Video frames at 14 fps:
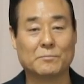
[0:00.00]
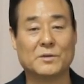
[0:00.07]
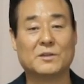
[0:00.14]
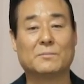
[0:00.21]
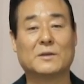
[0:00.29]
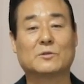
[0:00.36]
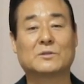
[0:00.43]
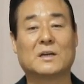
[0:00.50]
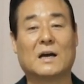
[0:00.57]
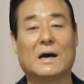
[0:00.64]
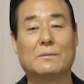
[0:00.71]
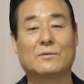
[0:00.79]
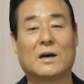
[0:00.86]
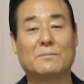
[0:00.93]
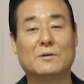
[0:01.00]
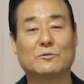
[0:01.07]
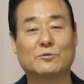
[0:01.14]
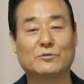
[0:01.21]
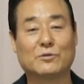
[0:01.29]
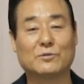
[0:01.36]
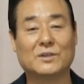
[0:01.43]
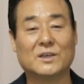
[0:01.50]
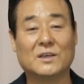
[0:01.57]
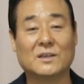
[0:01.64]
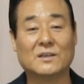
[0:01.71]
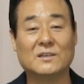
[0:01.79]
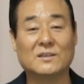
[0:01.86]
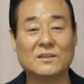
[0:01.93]
믿음의 조상 아브라함의
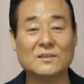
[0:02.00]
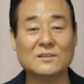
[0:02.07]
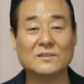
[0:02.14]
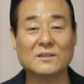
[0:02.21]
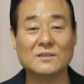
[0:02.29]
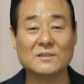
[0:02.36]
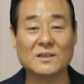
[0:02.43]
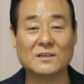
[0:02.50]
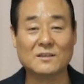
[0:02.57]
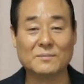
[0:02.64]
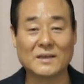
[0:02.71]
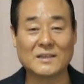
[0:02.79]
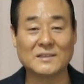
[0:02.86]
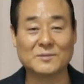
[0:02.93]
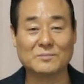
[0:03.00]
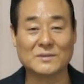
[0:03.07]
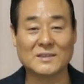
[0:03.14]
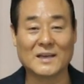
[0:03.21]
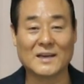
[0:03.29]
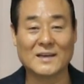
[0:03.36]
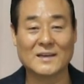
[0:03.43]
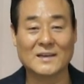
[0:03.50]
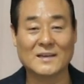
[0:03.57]
후손들이 그런 선택을 받았습니다.